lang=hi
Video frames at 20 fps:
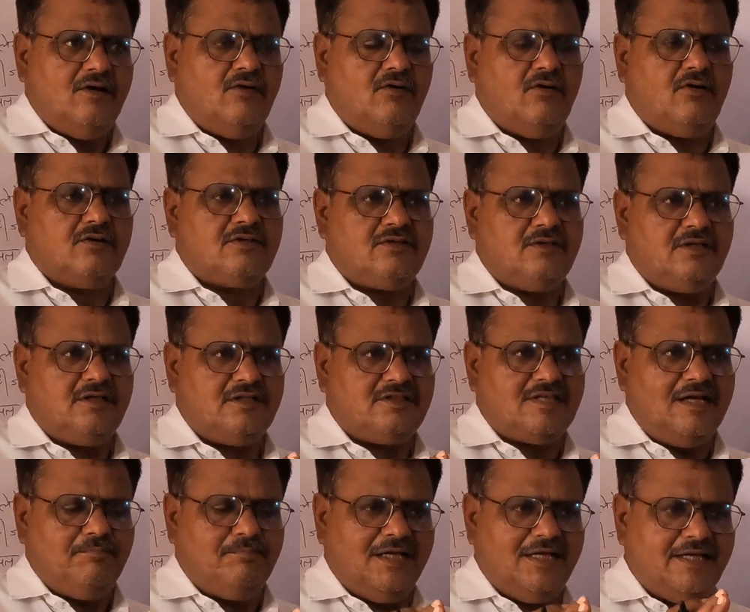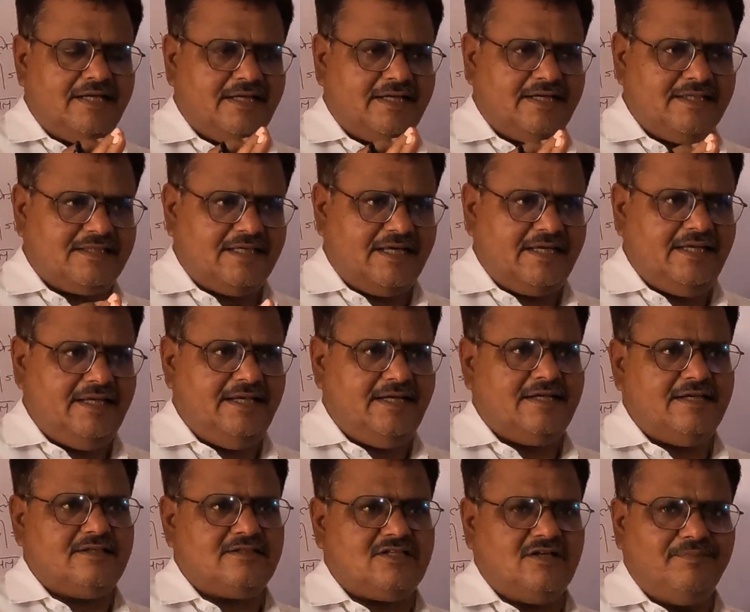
और सैंपल लेने की तारीख